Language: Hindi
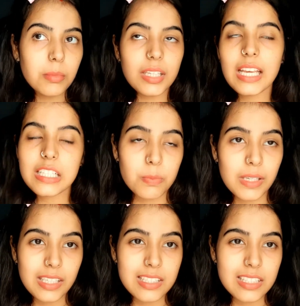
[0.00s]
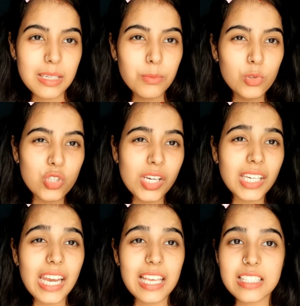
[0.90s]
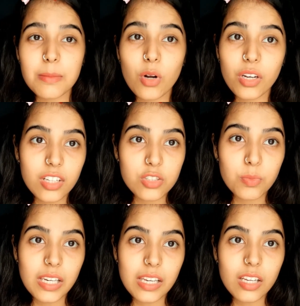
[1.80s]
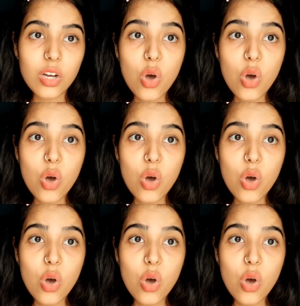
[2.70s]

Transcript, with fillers: मेरा एक्सपीरियंस कि मुझे कैसे प्रोडक्ट्स मिले